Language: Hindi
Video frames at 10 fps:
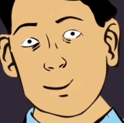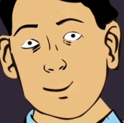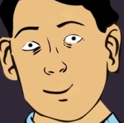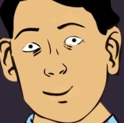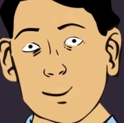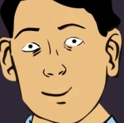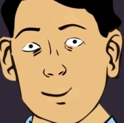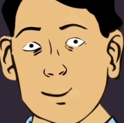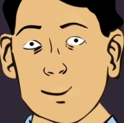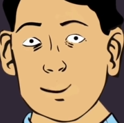रहा
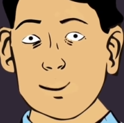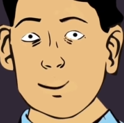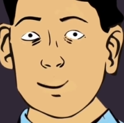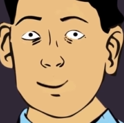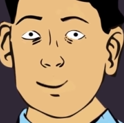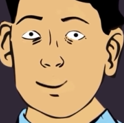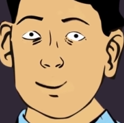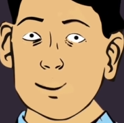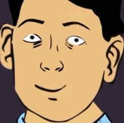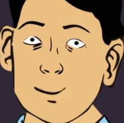था उसके चेहरे
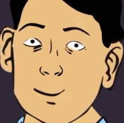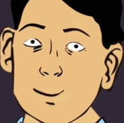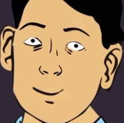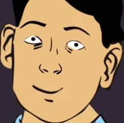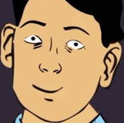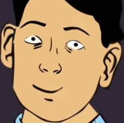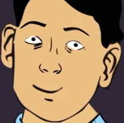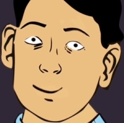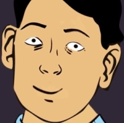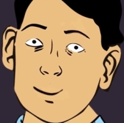पर एक
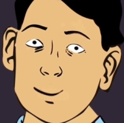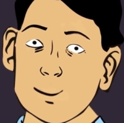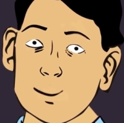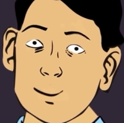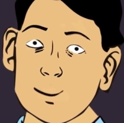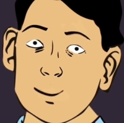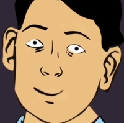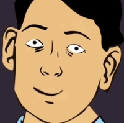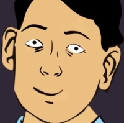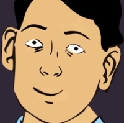अजीब सी
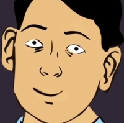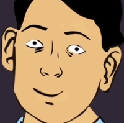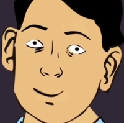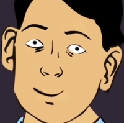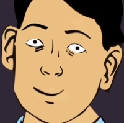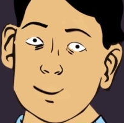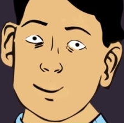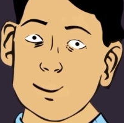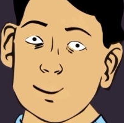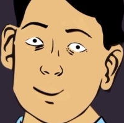मिस्टीरियस स्माइल थी